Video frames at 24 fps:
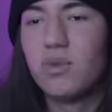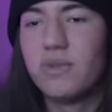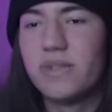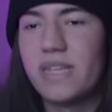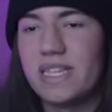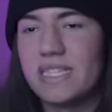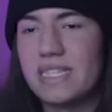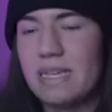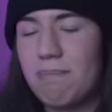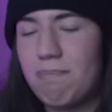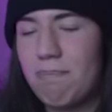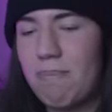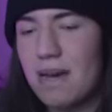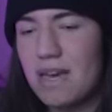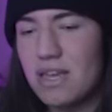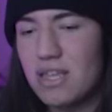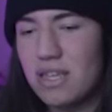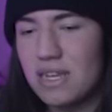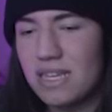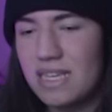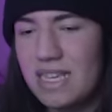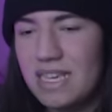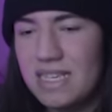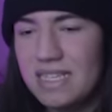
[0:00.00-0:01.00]
Bom, dessa
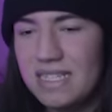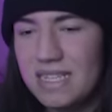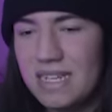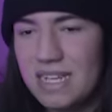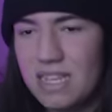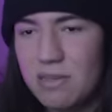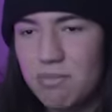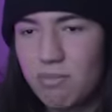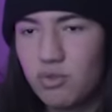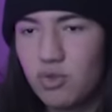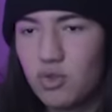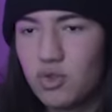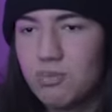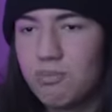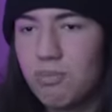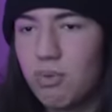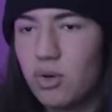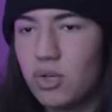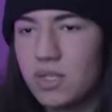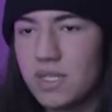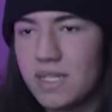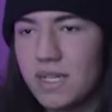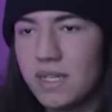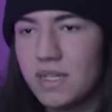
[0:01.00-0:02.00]
página aqui, que seria tipo dos
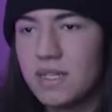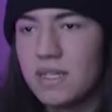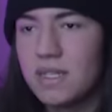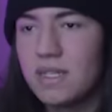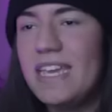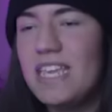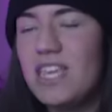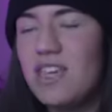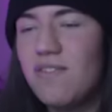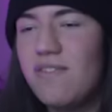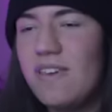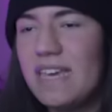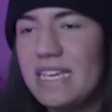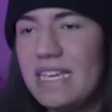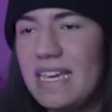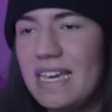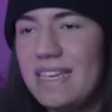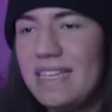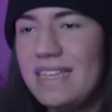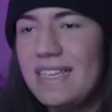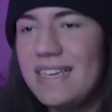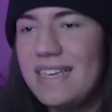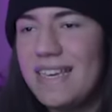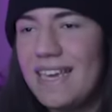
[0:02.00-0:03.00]
posters, a gente vê aqui
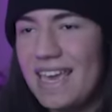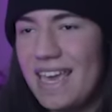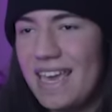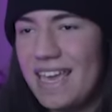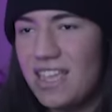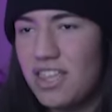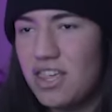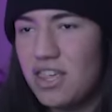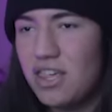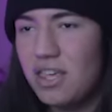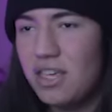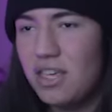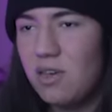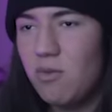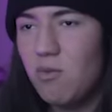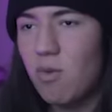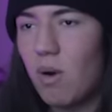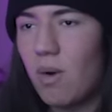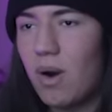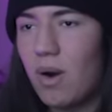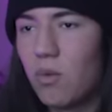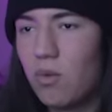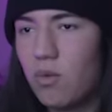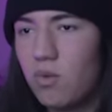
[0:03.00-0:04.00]
que tem cat
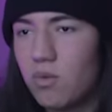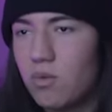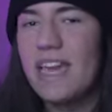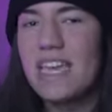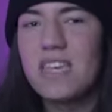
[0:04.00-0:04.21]
igual a 1.